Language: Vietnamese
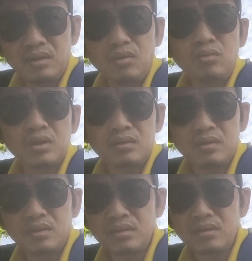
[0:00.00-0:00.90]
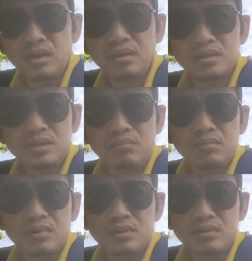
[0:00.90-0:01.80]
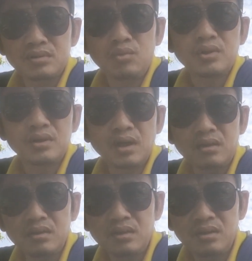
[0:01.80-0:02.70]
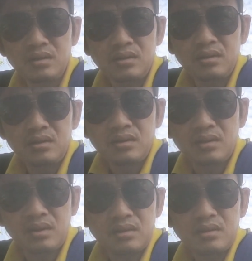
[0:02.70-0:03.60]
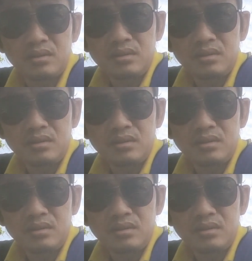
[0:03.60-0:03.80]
vì uống thì ờ, hên thì sống mà xui thì chết nha